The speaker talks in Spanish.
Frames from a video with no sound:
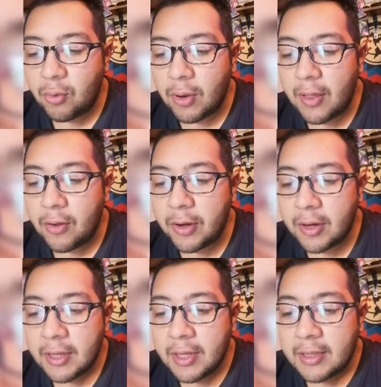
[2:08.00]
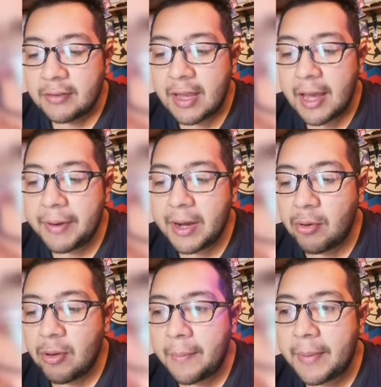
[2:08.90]
jugador? Se abre
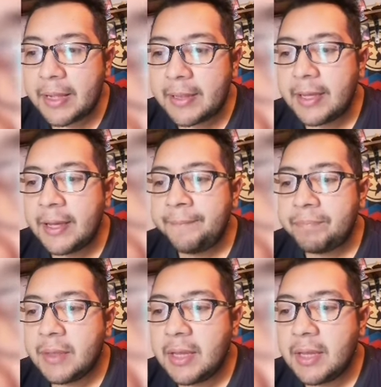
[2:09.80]
nuevamente